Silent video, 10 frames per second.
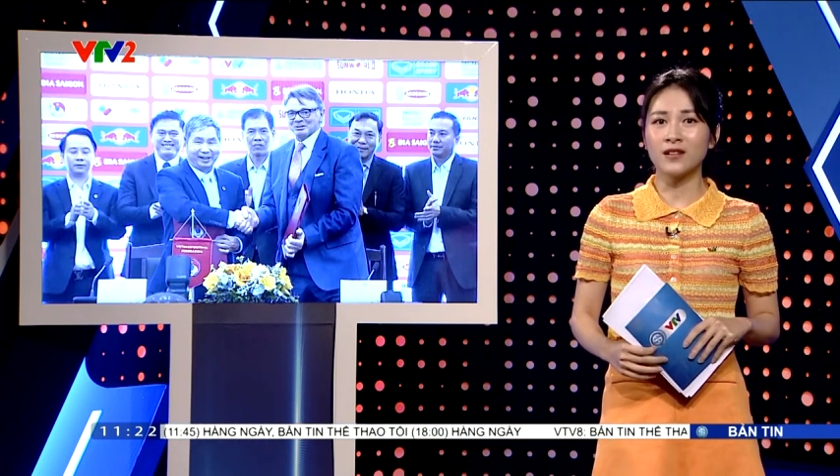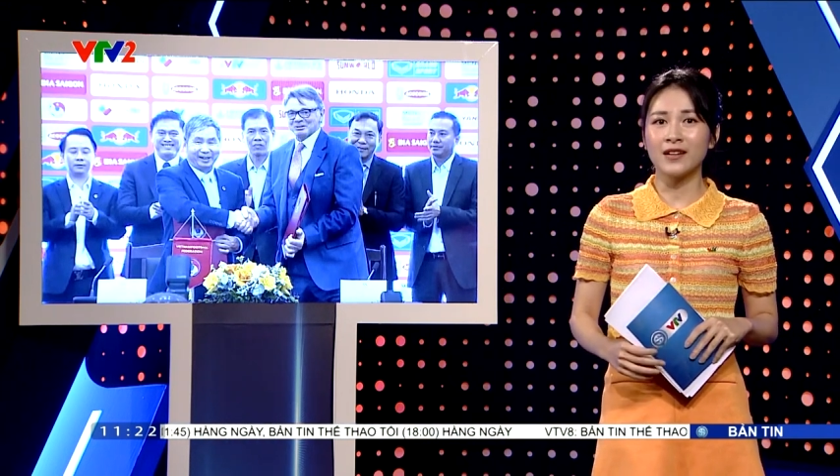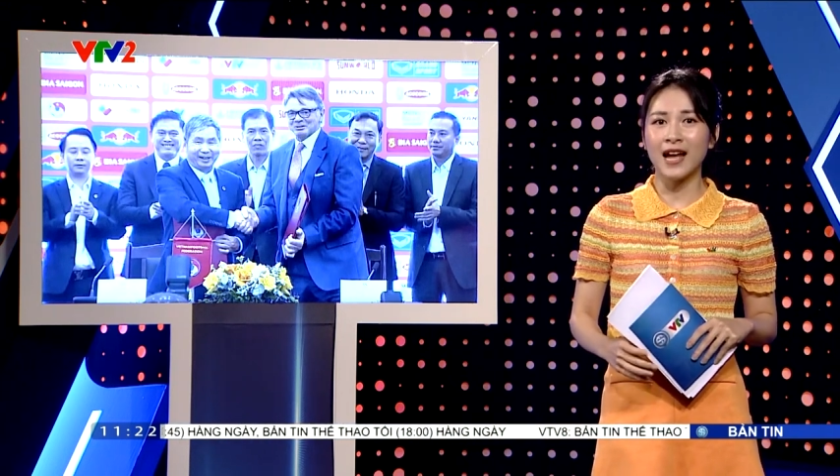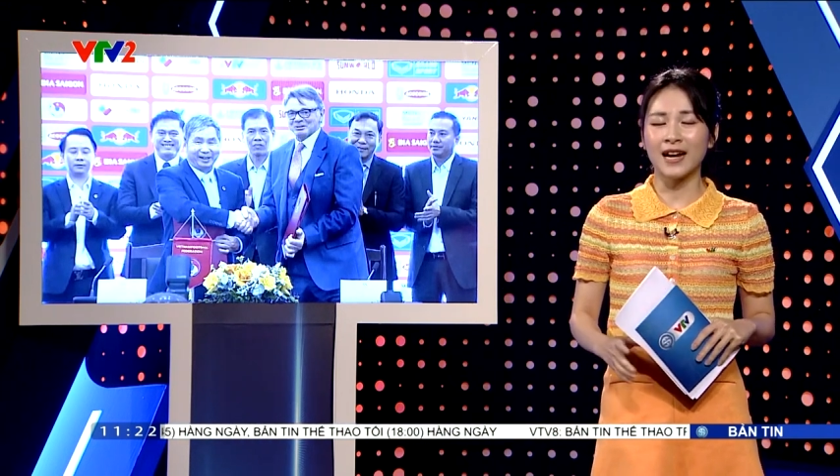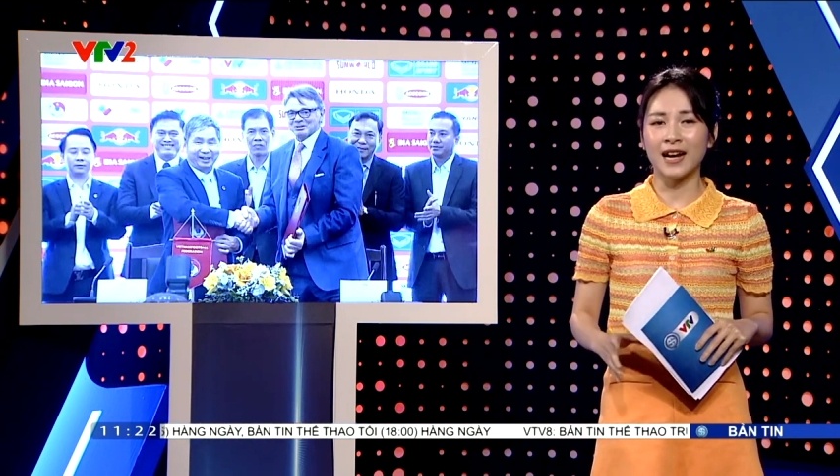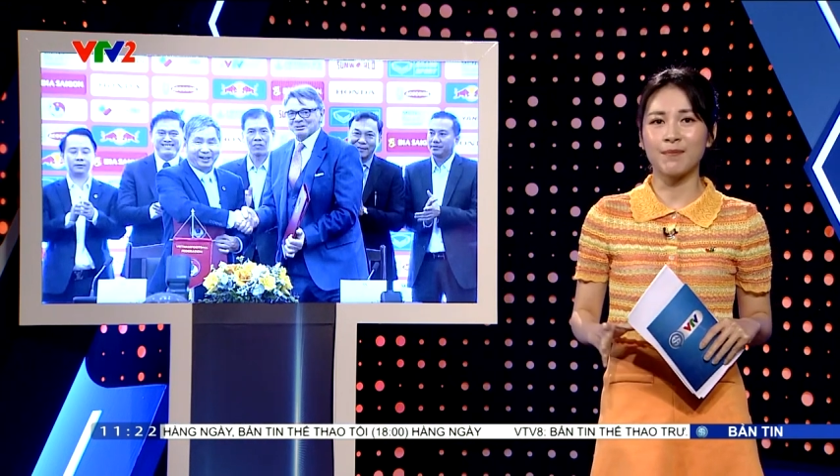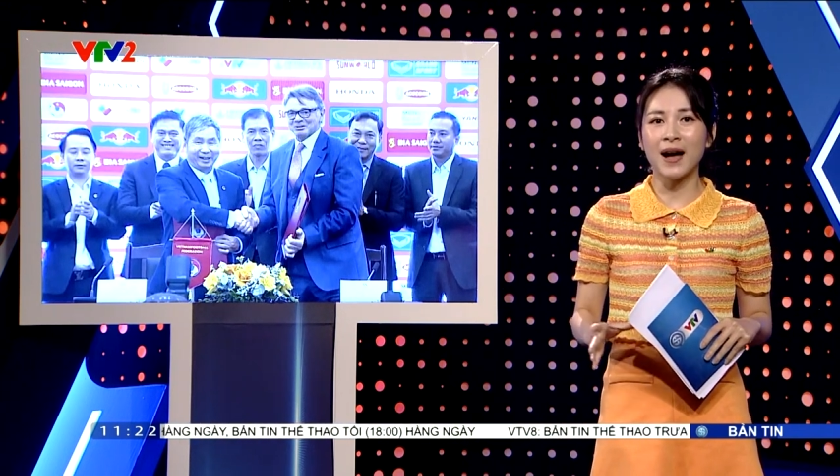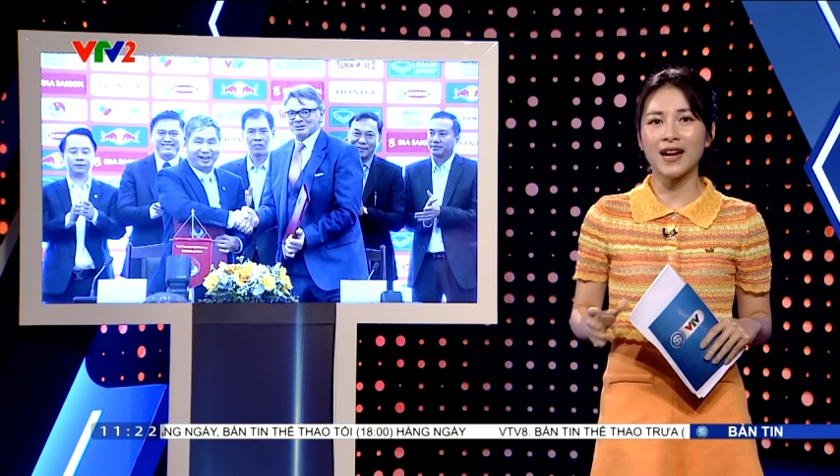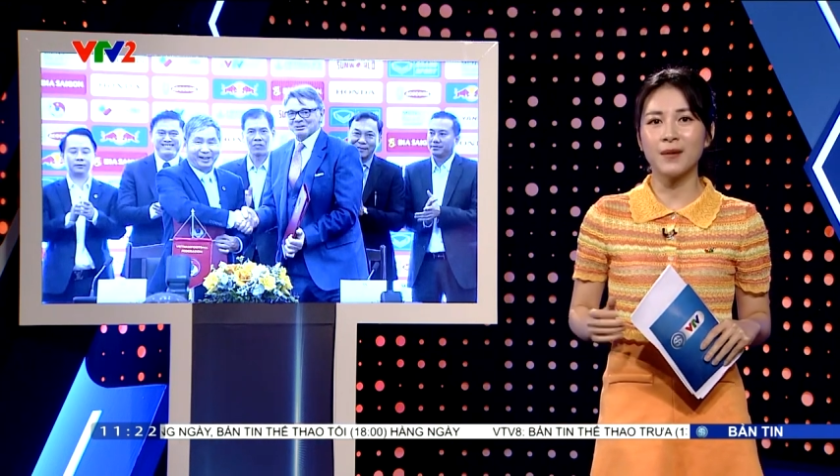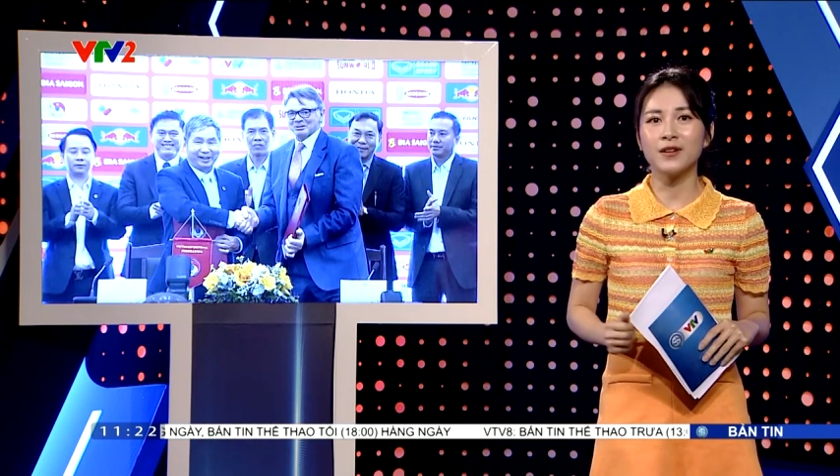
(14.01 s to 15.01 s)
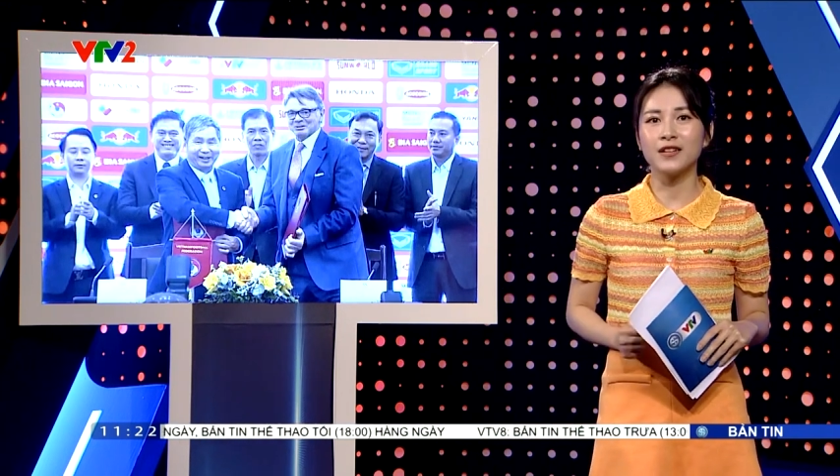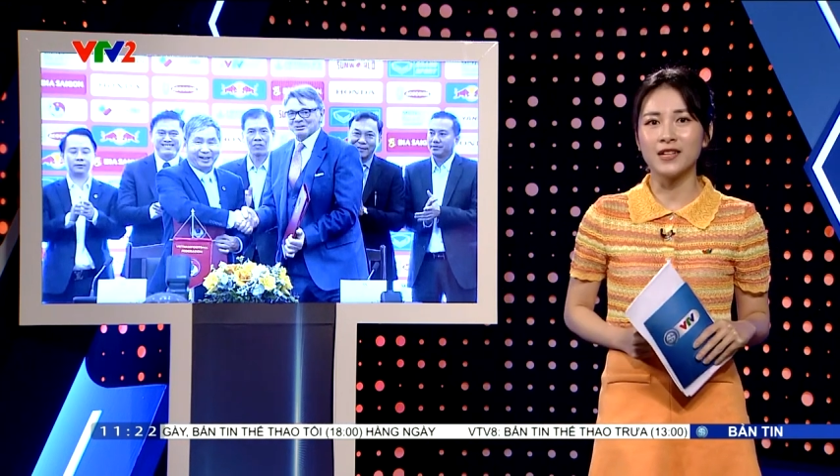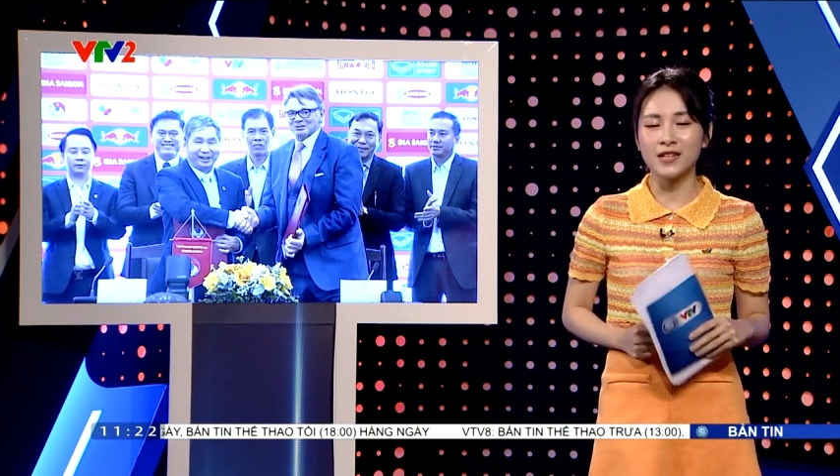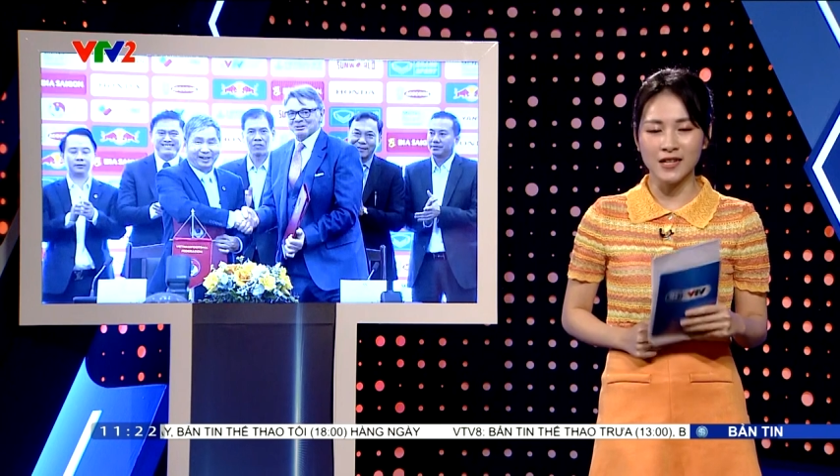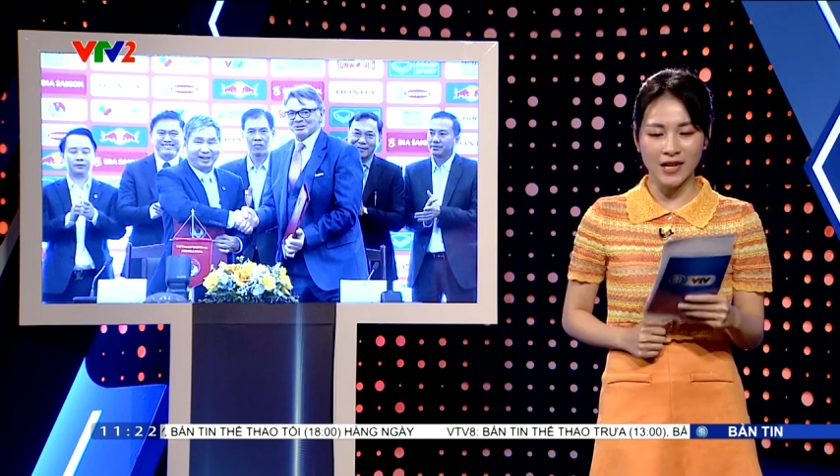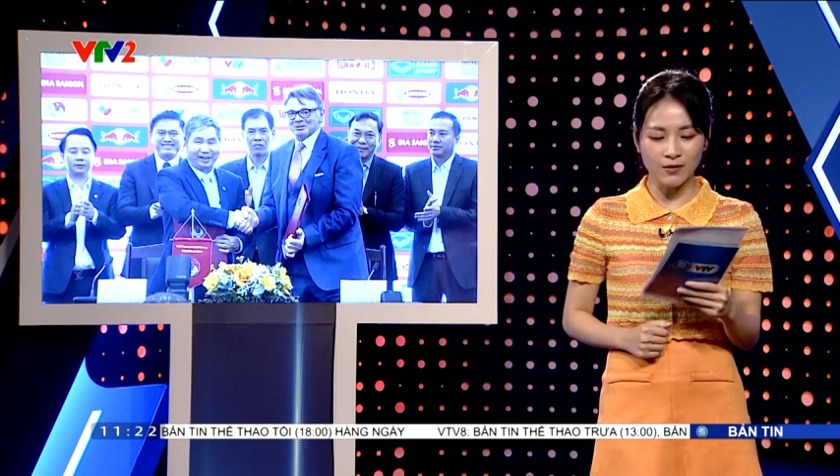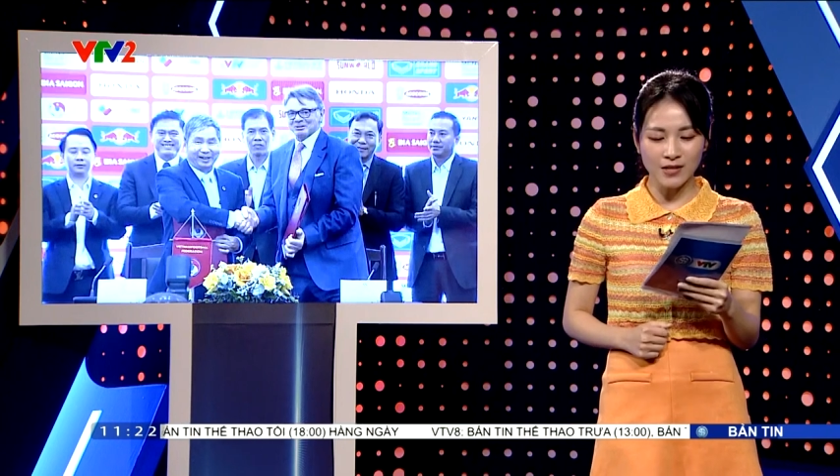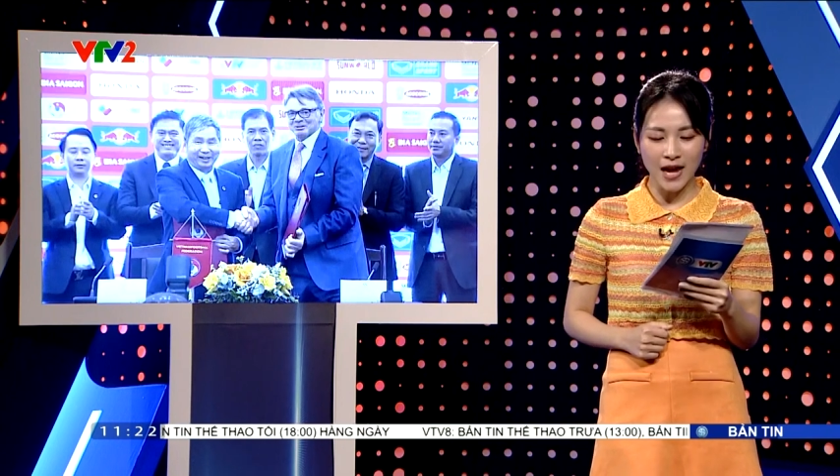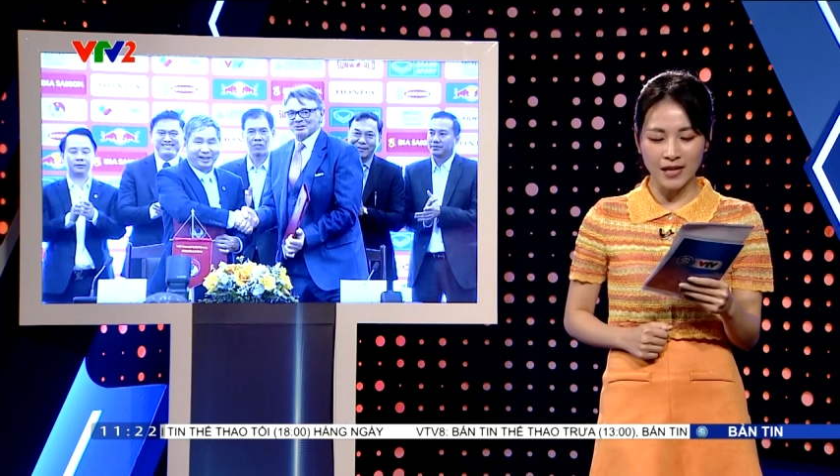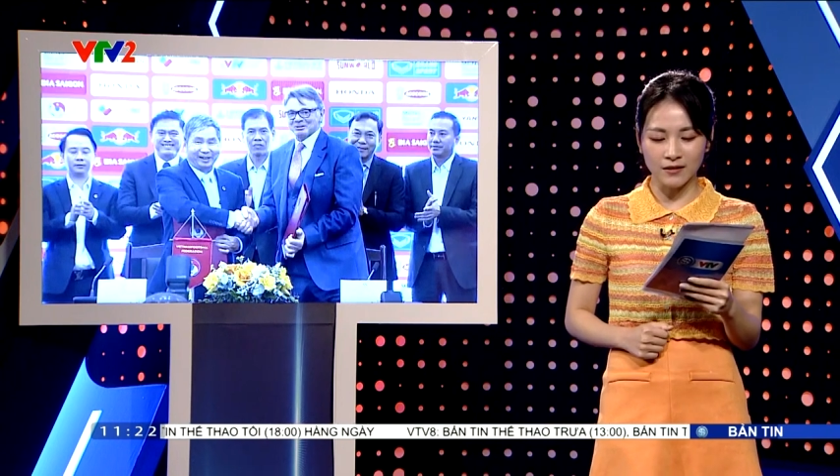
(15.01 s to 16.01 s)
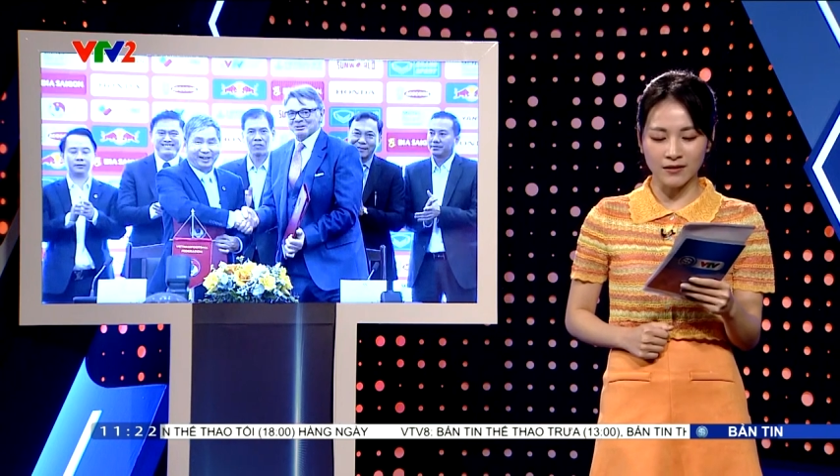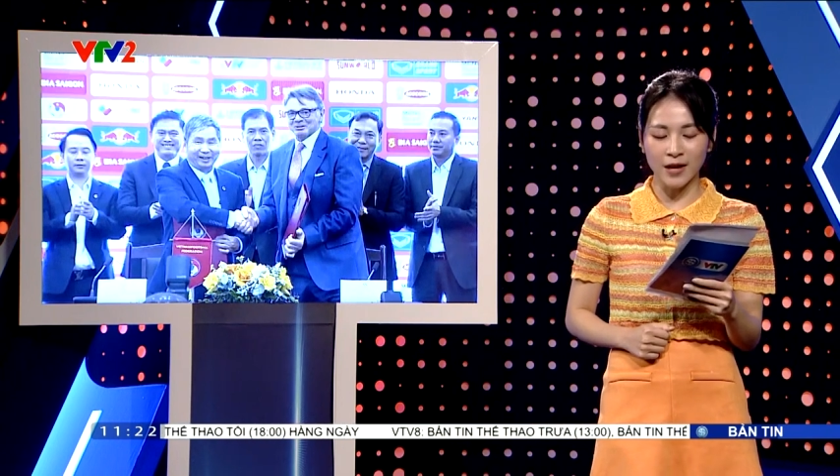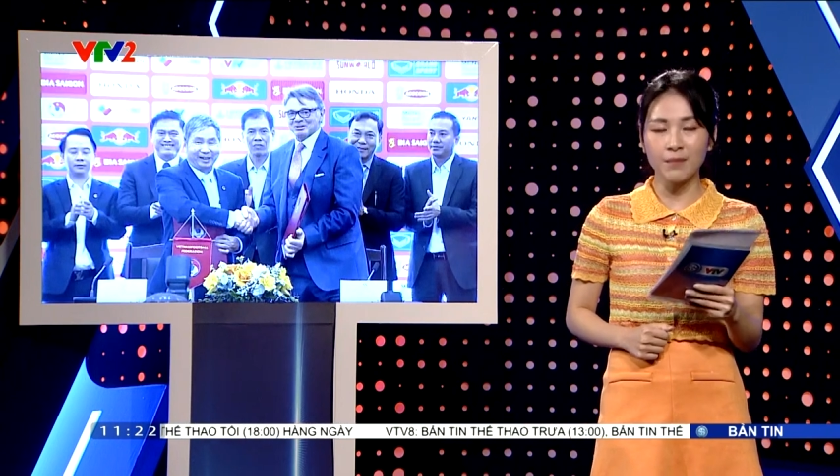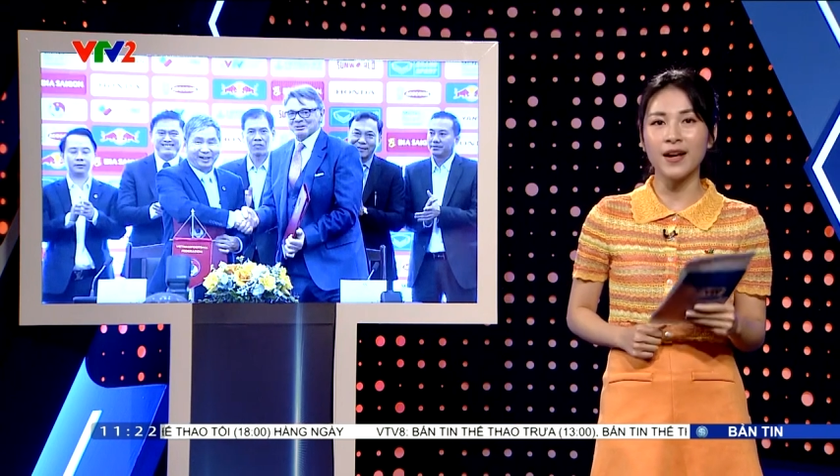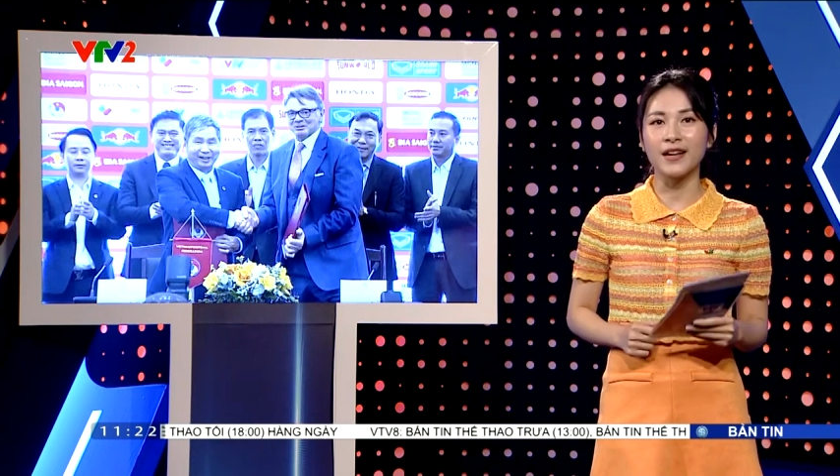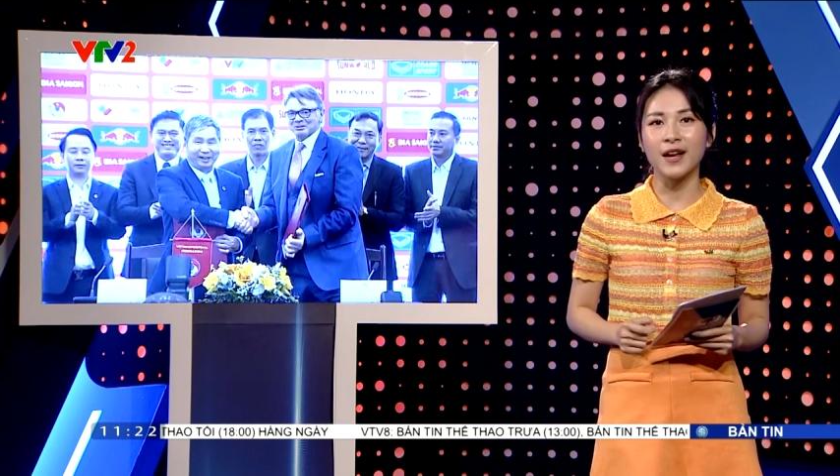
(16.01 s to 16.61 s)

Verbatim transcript: thời hạn là 3 năm được ký kéo dài tới tháng 7